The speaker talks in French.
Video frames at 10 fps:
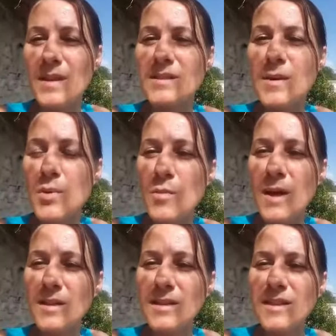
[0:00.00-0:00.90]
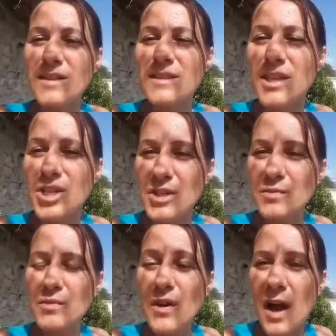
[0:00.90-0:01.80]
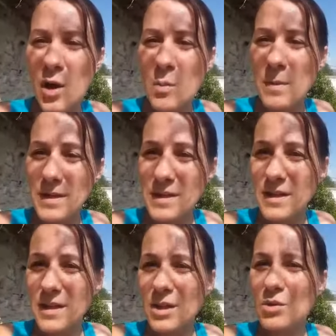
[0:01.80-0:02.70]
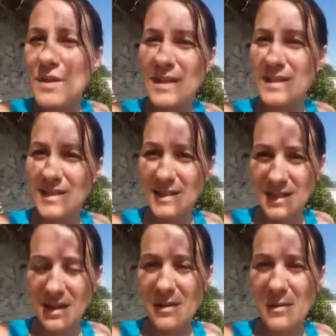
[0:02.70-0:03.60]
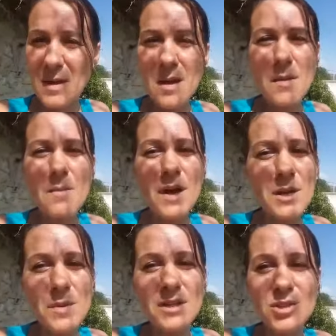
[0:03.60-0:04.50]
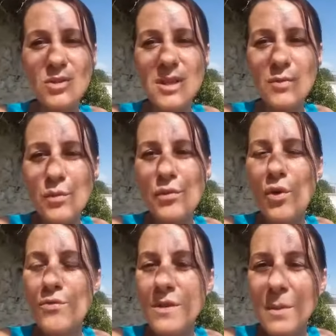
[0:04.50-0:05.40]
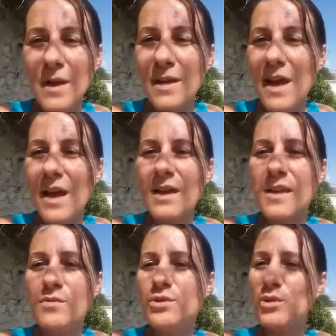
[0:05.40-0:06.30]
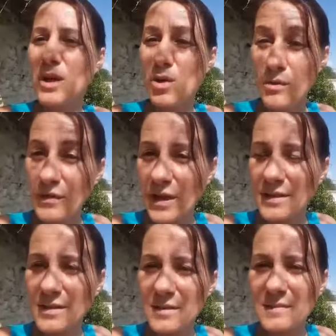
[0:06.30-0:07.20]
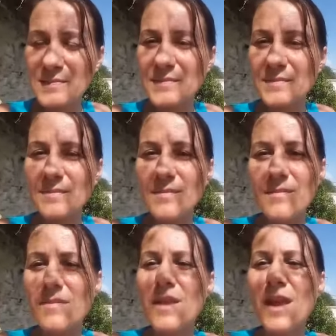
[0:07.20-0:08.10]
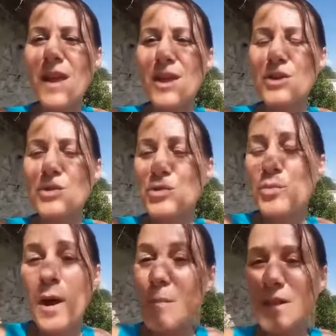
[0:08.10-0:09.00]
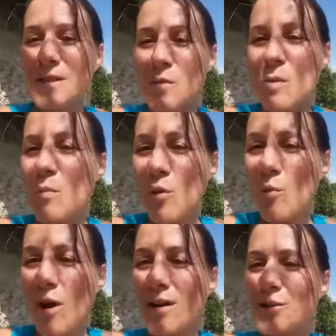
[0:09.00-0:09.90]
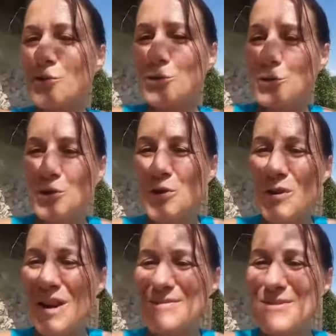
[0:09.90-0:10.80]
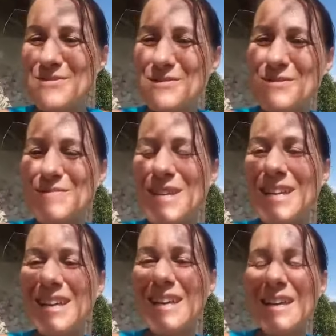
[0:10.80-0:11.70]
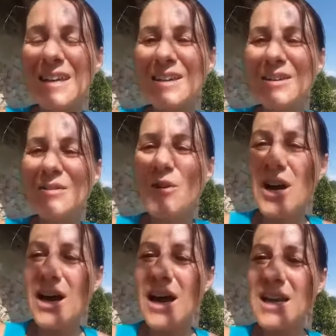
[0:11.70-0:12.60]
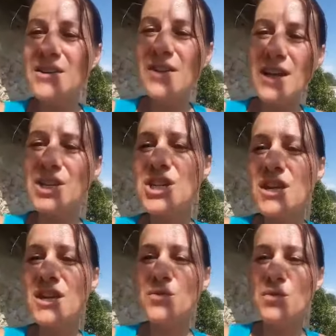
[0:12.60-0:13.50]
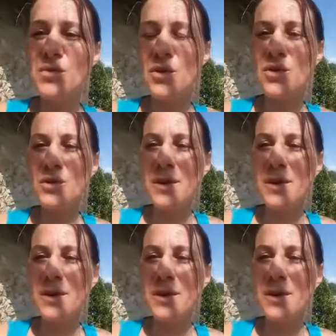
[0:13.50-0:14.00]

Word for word: Simplement, sachez vous faire accompagner le temps nécessaire par les personnes qui vous feront vibrer, en qui vous aurez confiance, je, ne parle pas simplement pour moi, je suis toujours là pour vous, mais voilà, allez vers les gens qui vous font,